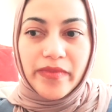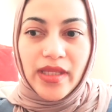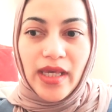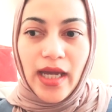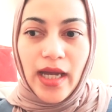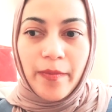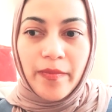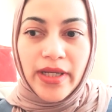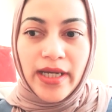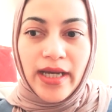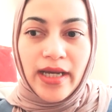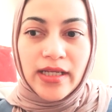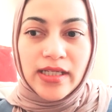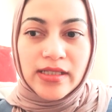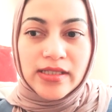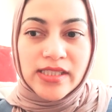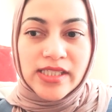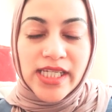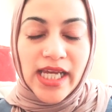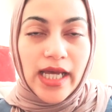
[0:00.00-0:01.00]
আমরা
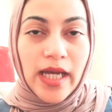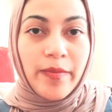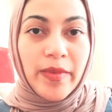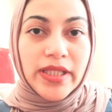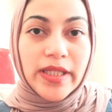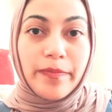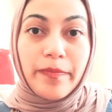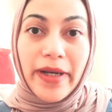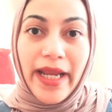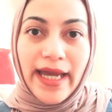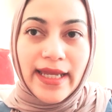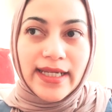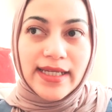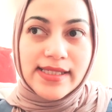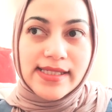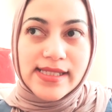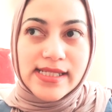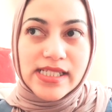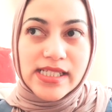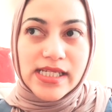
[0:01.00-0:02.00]
আমাদের প্ল্যান
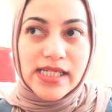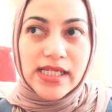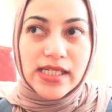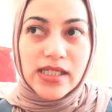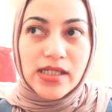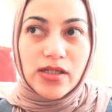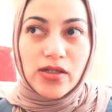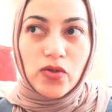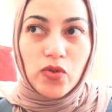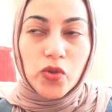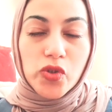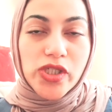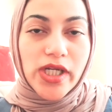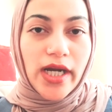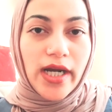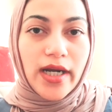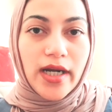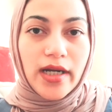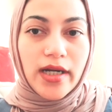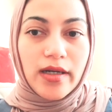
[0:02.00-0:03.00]
আছে যে
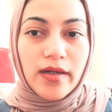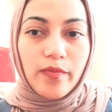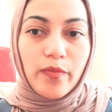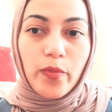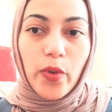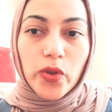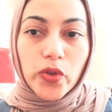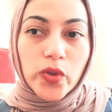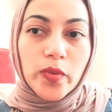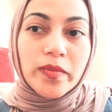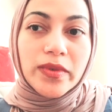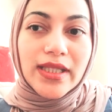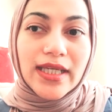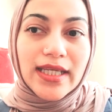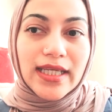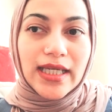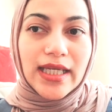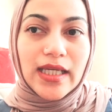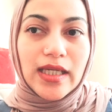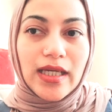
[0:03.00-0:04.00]
রোজার প্রথম
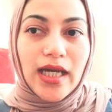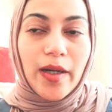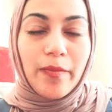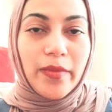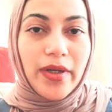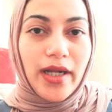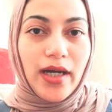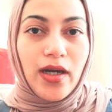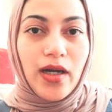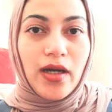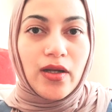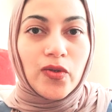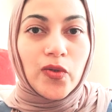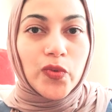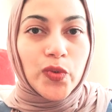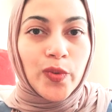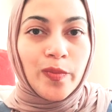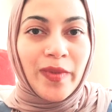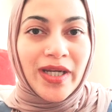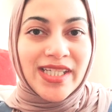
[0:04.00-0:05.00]
দিনই আমরা
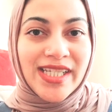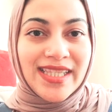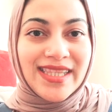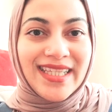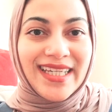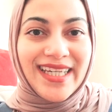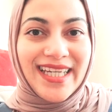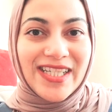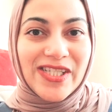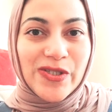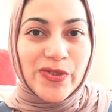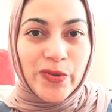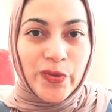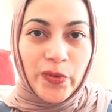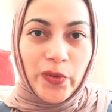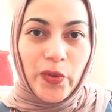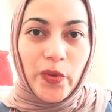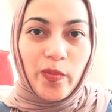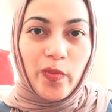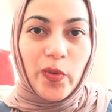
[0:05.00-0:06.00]
নতুন বাসা থেকে শুরু
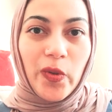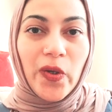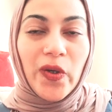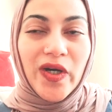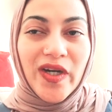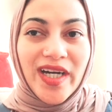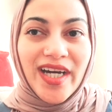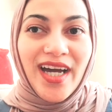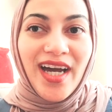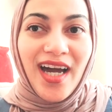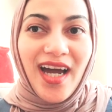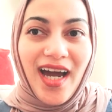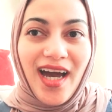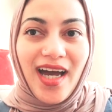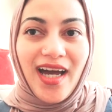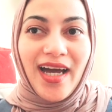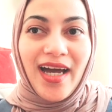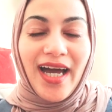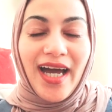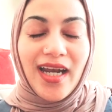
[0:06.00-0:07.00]
করব
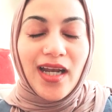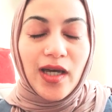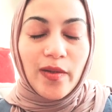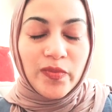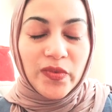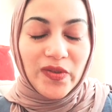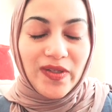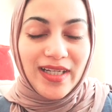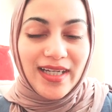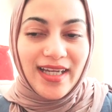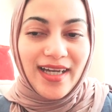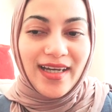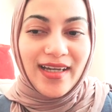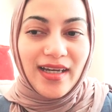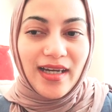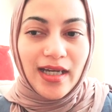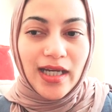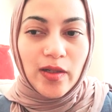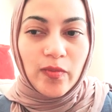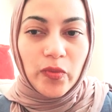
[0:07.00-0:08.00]
আলহামদুলিল্লাহ
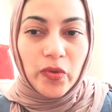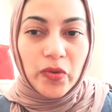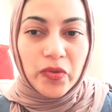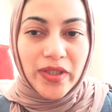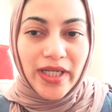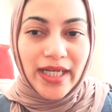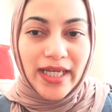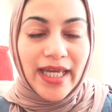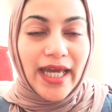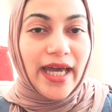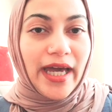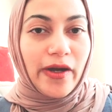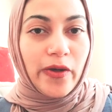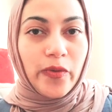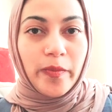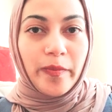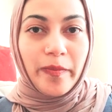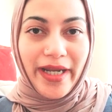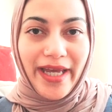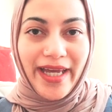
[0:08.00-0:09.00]
ওটাই এখন
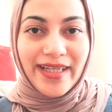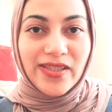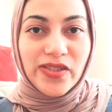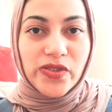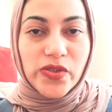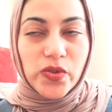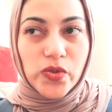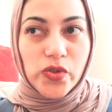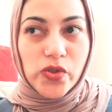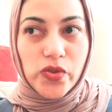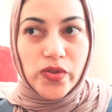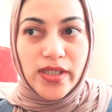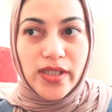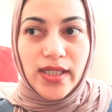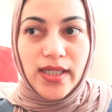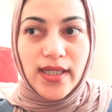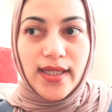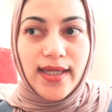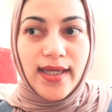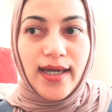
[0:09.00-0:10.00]
প্ল্যান সো যদি
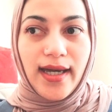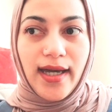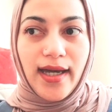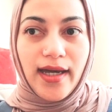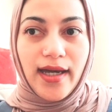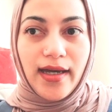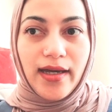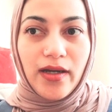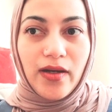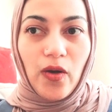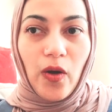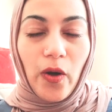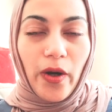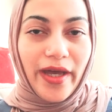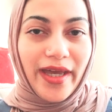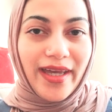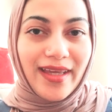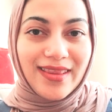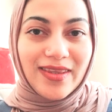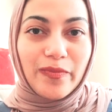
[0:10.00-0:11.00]

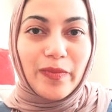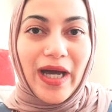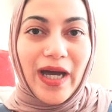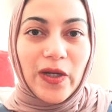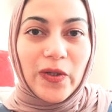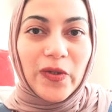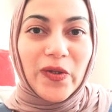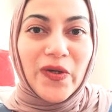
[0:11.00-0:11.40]
হয় তো ভালো